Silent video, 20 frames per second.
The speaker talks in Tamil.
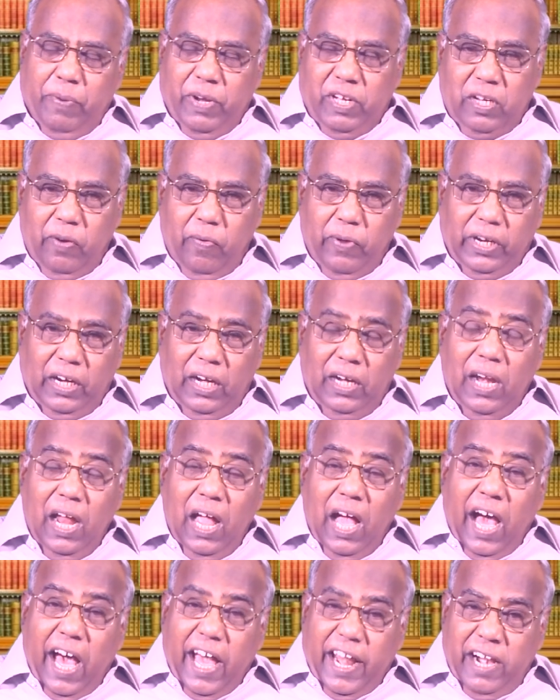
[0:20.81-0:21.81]
பெற்றவர்கள்
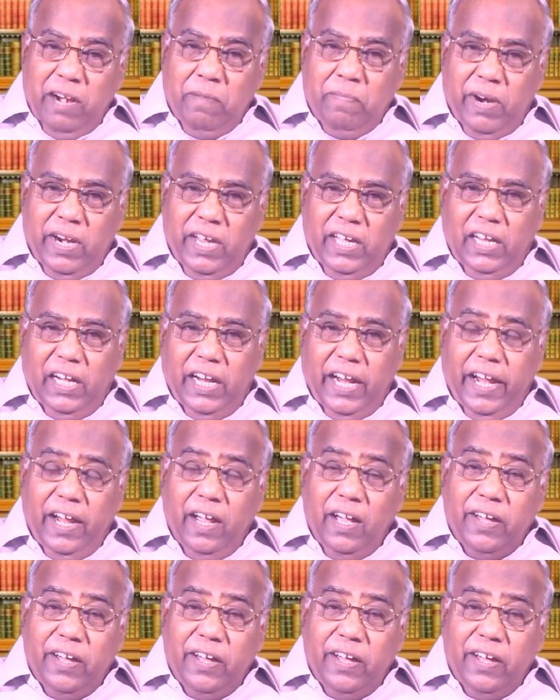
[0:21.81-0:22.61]
அரண்மனையிலே